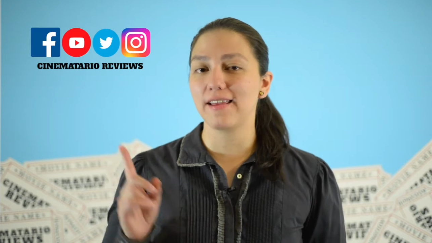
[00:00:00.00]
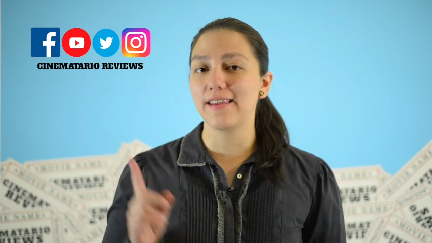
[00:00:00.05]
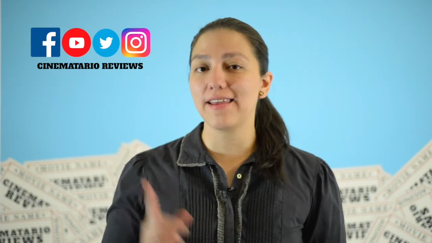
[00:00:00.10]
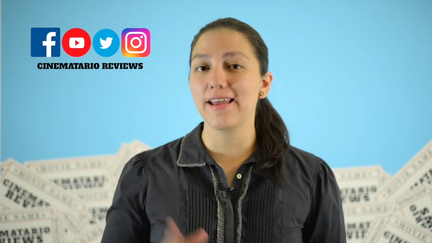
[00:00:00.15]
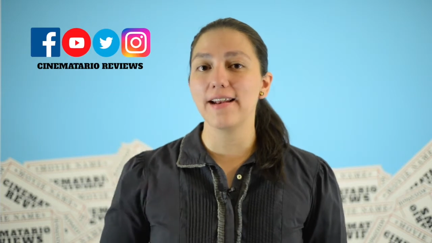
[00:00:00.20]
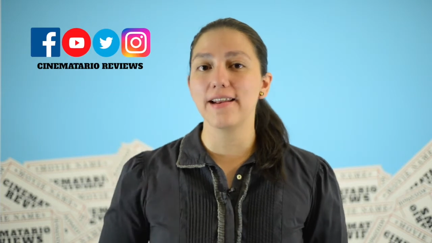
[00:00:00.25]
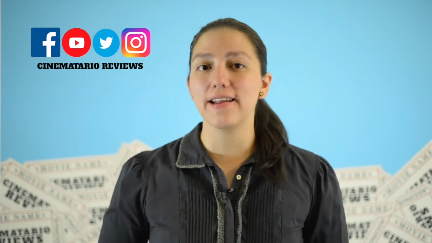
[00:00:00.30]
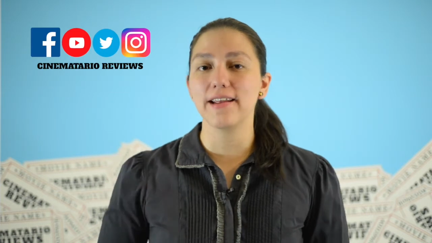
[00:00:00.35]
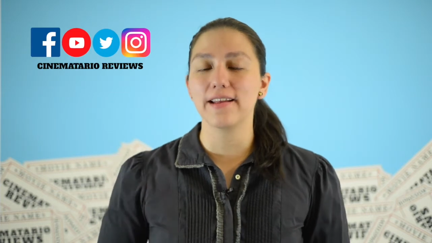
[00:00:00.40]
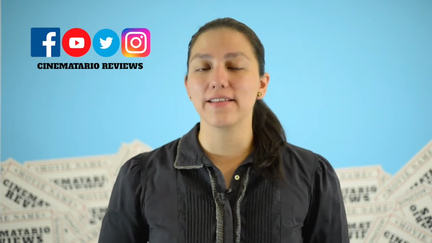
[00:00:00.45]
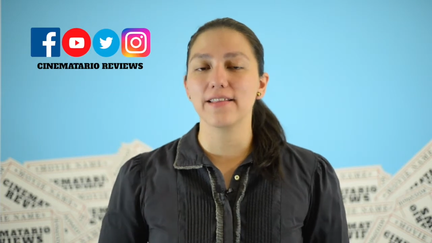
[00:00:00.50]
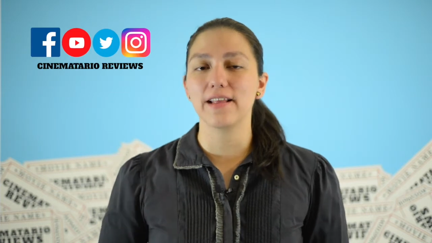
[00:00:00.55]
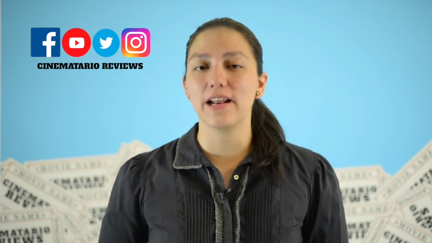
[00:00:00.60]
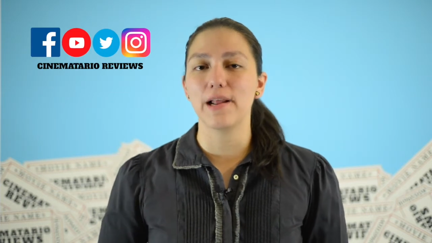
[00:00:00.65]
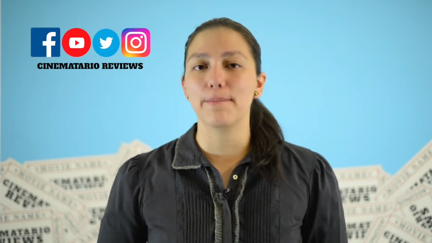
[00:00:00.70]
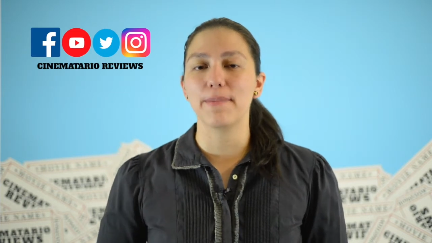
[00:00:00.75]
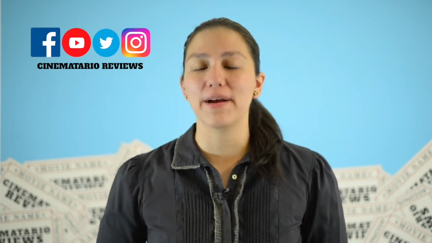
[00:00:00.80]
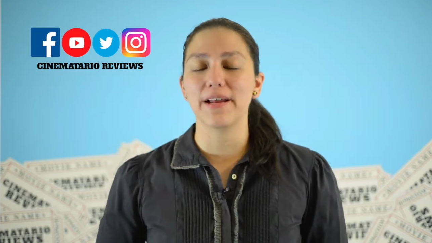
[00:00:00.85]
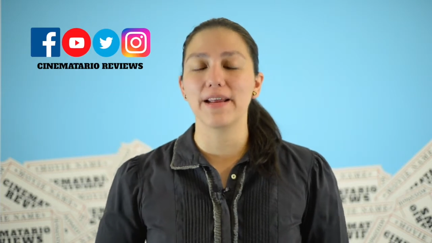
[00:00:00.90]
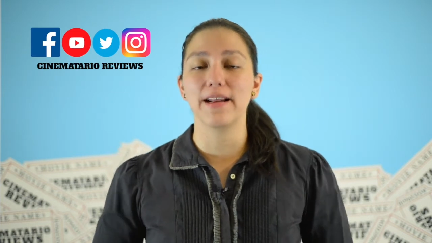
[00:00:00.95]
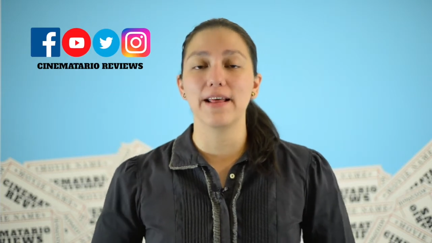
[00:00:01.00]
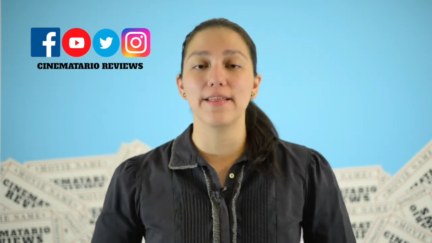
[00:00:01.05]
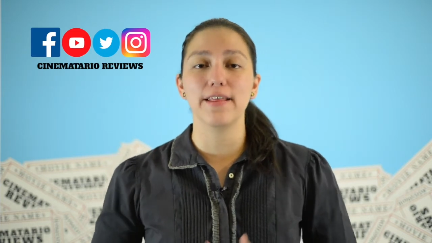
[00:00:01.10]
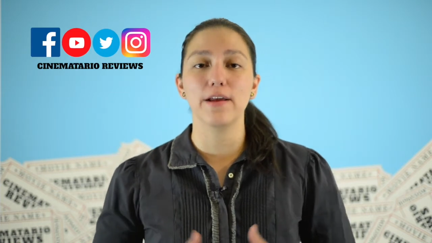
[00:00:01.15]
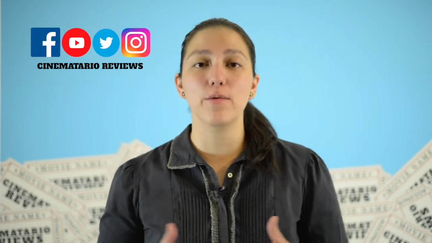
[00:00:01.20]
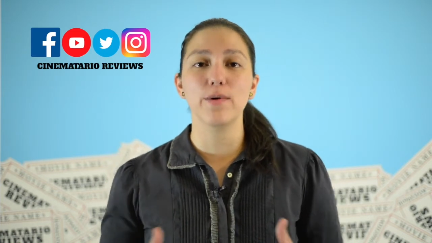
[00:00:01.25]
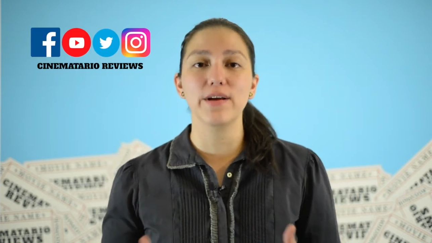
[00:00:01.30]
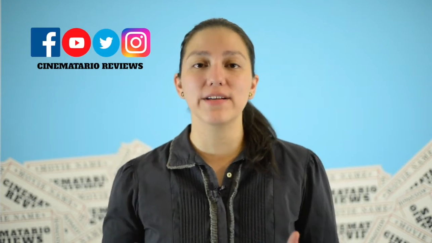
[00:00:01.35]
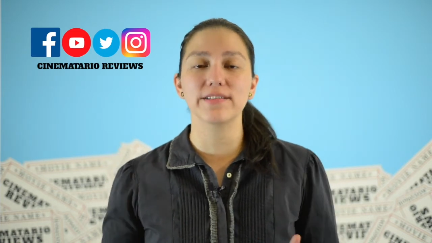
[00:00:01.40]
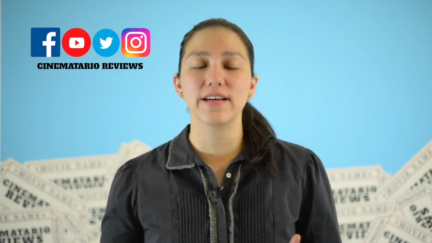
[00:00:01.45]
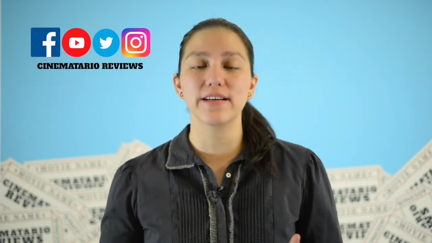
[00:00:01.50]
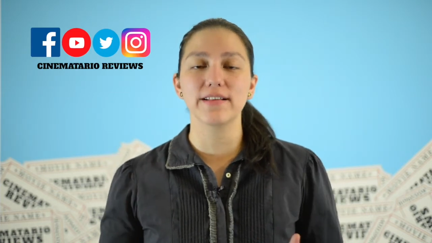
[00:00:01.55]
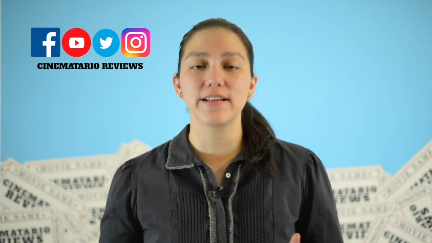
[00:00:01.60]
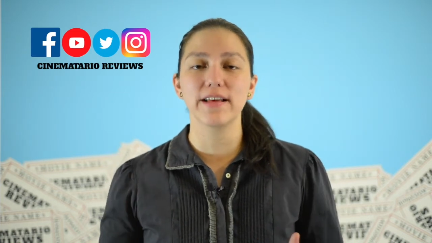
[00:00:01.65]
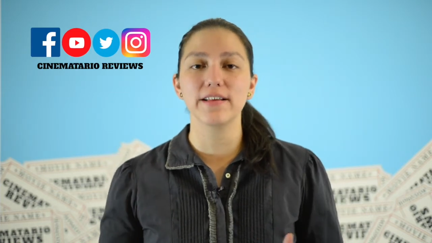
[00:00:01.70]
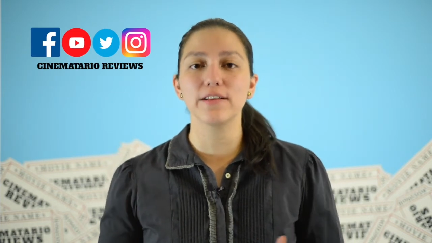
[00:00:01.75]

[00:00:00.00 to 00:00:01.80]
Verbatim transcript: y el link de la página de Wixsite